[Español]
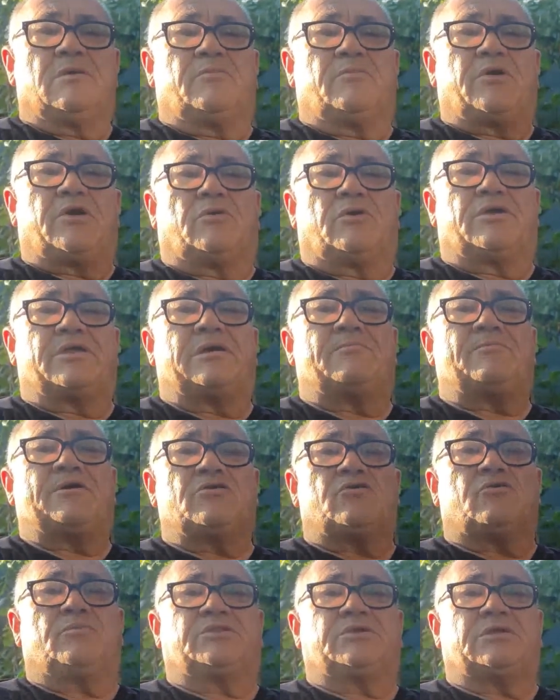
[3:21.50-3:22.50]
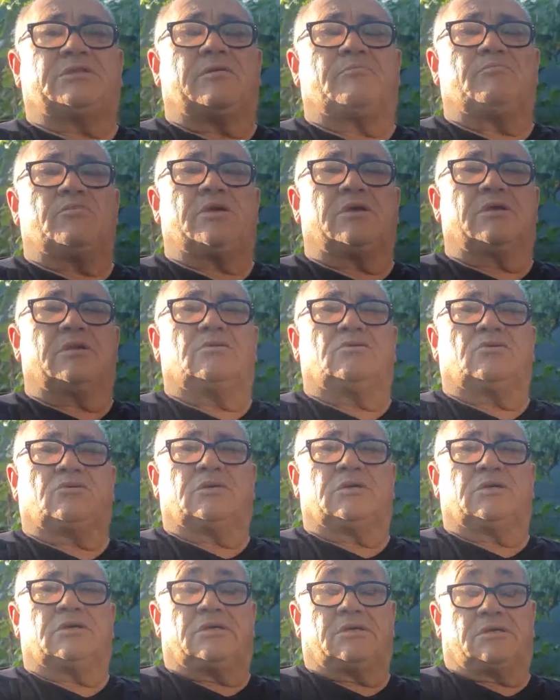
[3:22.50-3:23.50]
pero ella mayormente también lo
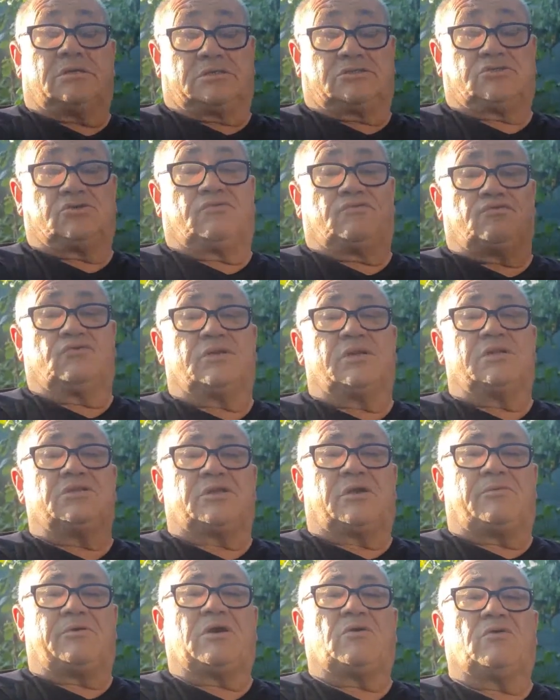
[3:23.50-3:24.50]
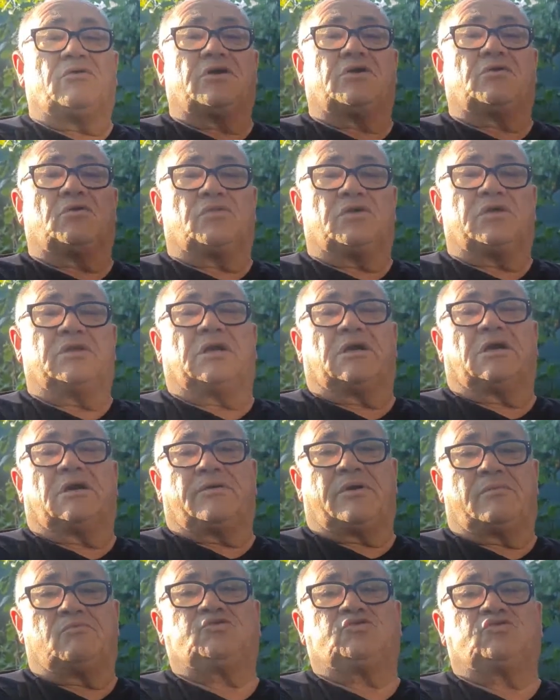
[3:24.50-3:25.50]
que eso fue el trabajo de cocina, que
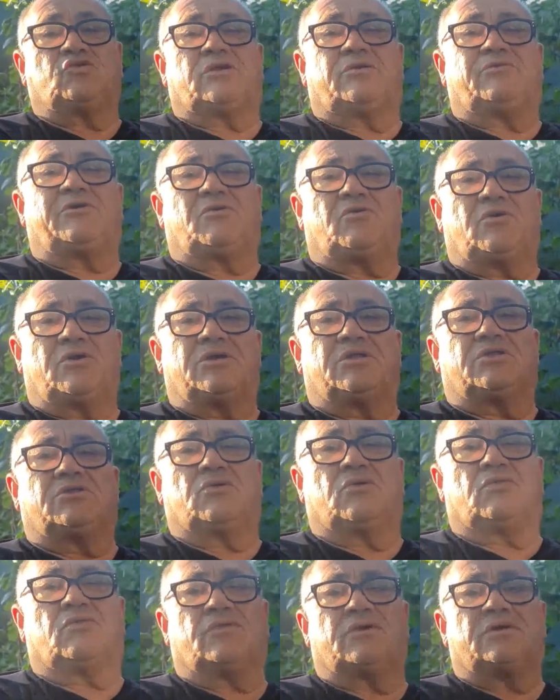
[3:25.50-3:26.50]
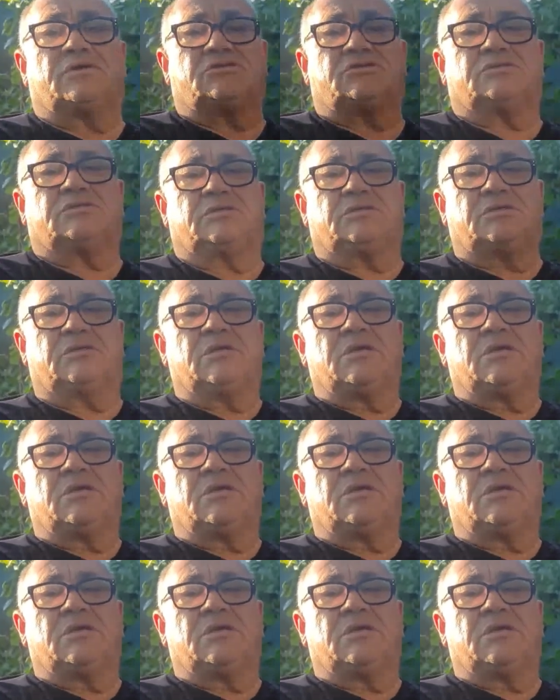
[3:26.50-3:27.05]
había mucho trabajo allí entonces y